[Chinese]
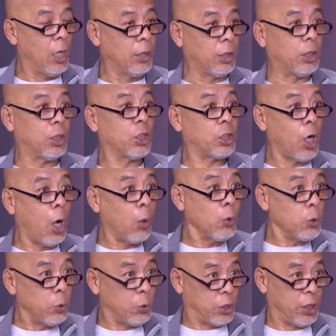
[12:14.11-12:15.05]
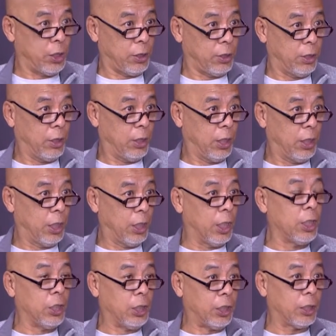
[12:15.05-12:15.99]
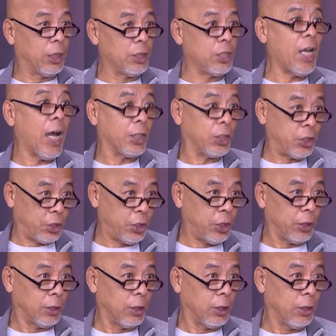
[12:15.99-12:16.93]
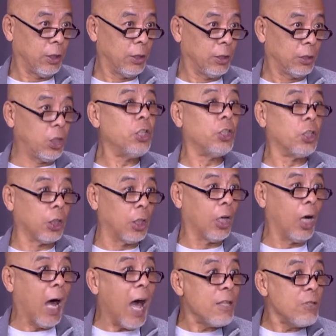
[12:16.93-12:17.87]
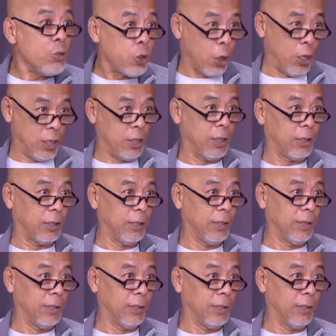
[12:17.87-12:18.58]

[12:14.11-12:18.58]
你的操纵性和你的驾驶性，甚至和安全性，